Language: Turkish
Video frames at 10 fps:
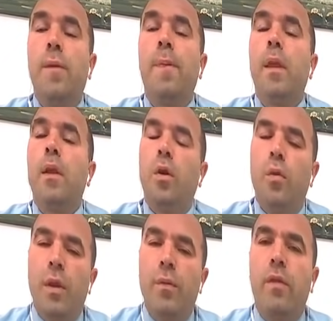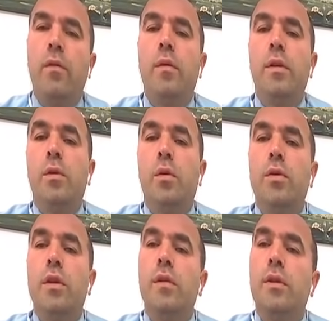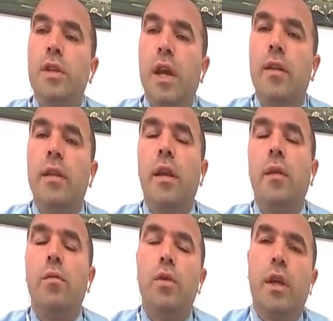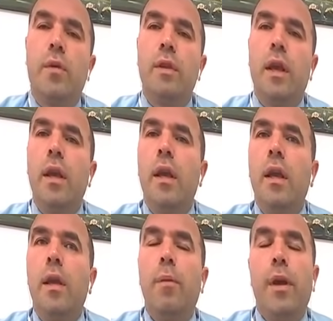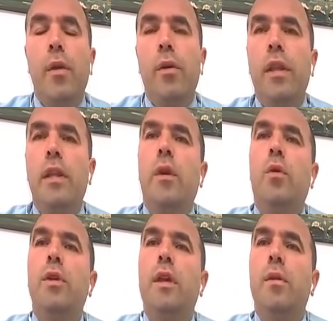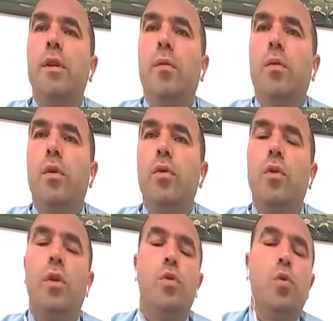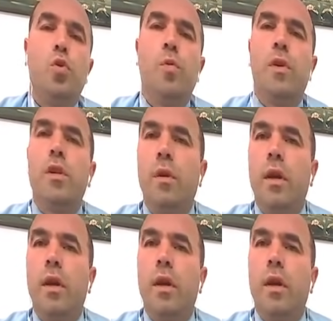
Ömer'in performansını konuşacağız ama Jack ne bu takımda bana göre direkt oynayabilecek bir oyuncu. Şöyle 3 maça bakalım.